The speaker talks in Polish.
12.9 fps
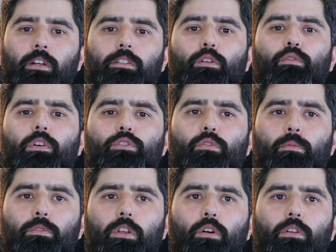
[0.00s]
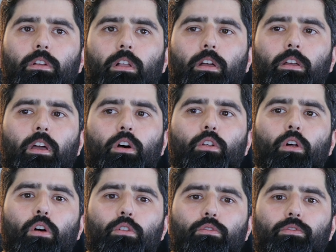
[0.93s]
Zauważyłem, że o ile
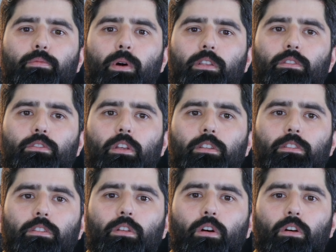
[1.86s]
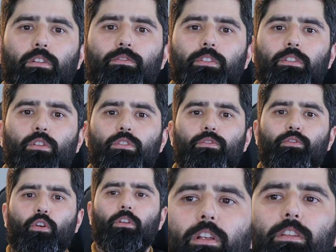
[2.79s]
geologów bardzo często inwestorzy
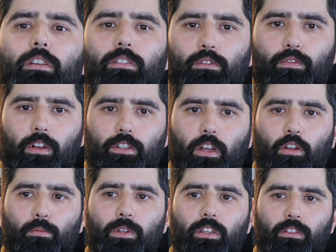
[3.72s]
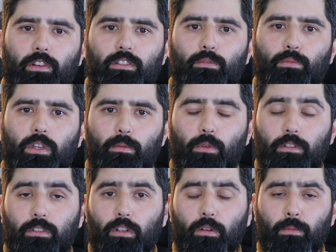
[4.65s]
w ogóle nie zauważają i nie wiedzą, kim
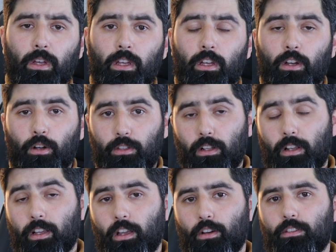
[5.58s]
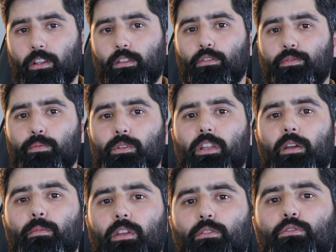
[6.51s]
oni są, o tyle geodetów
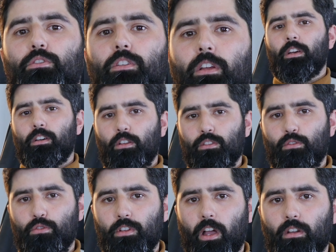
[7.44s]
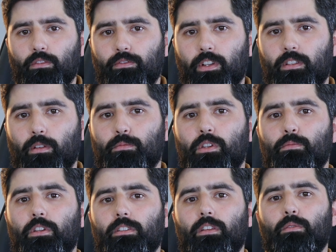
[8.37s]
przynajmniej już rozróżniają, wiedzą,
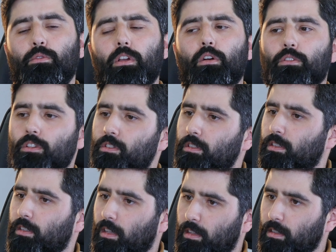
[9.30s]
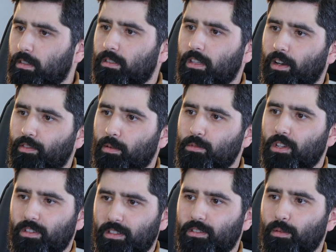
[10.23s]
czym się zajmuje, chociaż niestety trafia mi
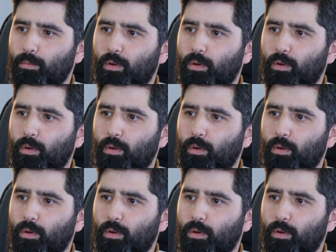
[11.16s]
się często